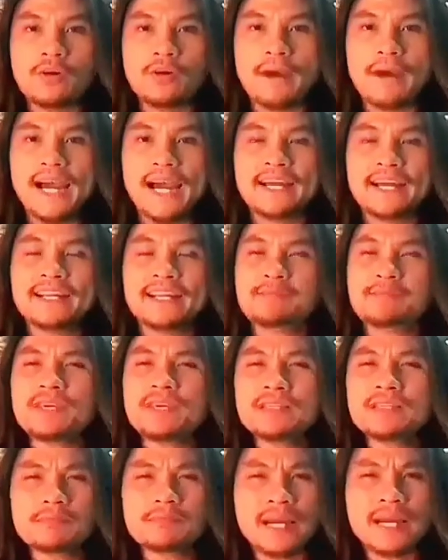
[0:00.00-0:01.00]
ต่อมาใน
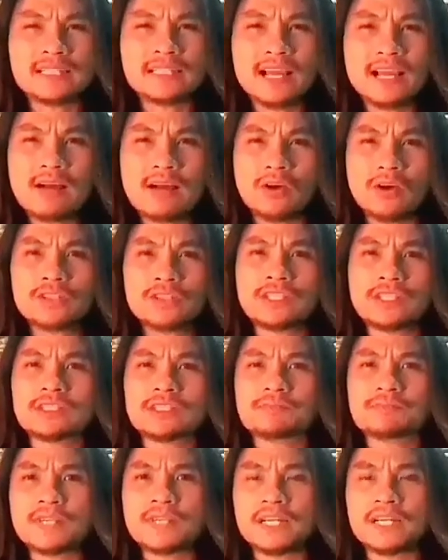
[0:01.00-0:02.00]
ปี
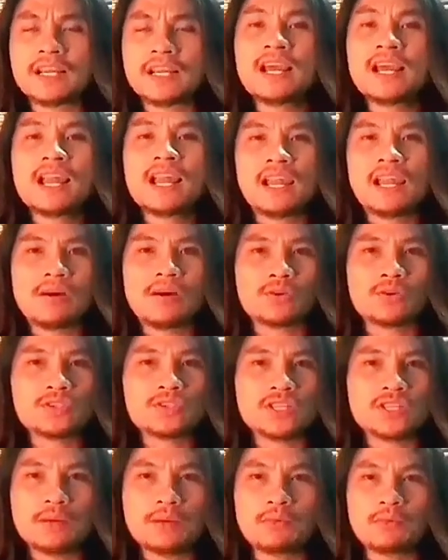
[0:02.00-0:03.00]
1977 เรา
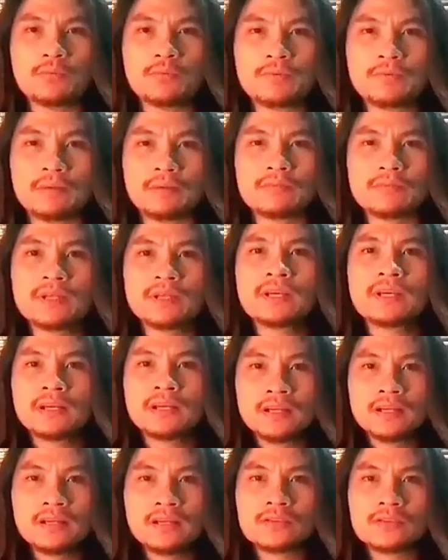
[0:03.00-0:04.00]
ก็จะได้พบกับ
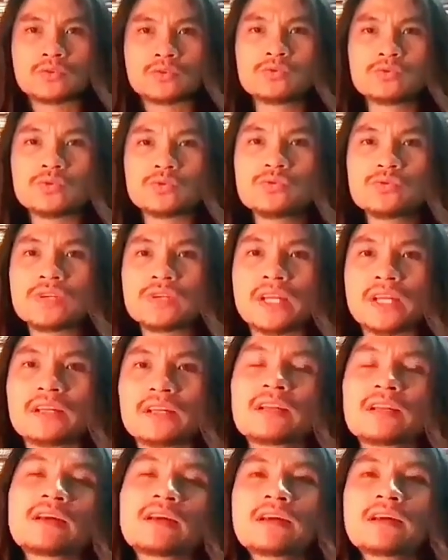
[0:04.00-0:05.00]

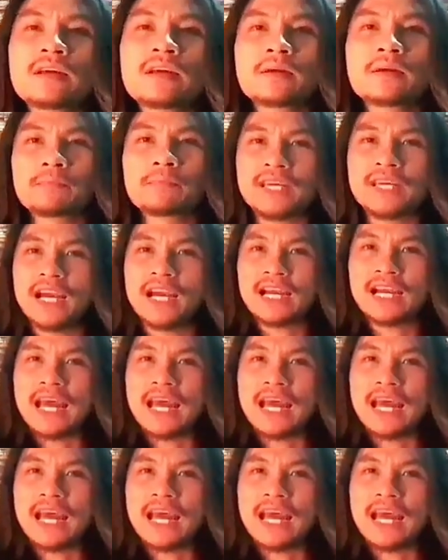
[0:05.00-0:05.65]
007 พ